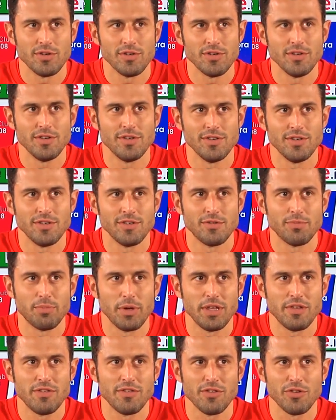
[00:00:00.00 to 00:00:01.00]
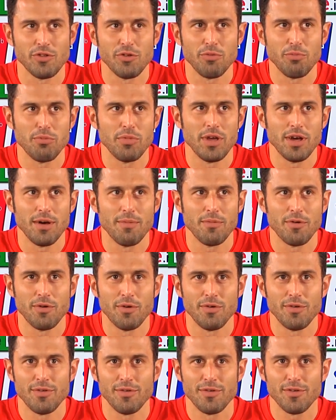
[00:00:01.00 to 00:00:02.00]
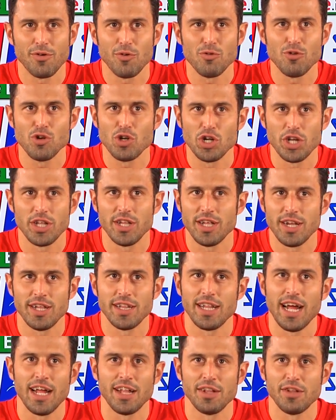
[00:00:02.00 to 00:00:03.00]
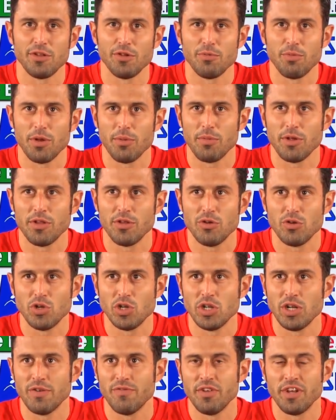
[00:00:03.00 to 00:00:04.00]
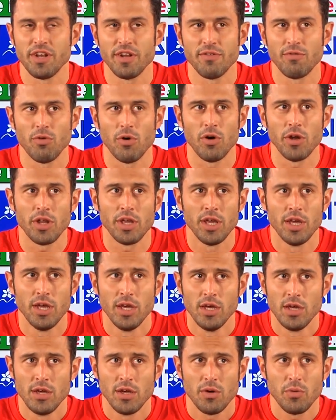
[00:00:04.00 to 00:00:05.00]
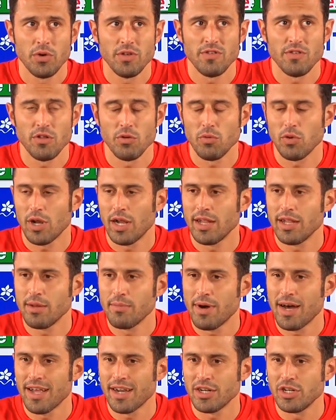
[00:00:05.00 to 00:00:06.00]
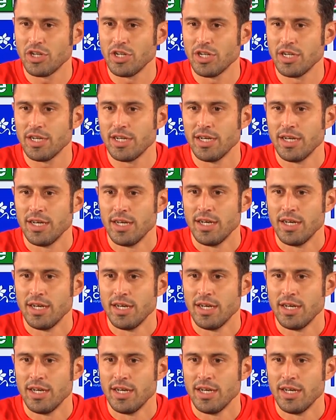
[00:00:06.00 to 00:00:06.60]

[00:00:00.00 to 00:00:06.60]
eh, spesso dobbiamo concedere tanto prima di riuscire a venire fuori. Questo è un grande margine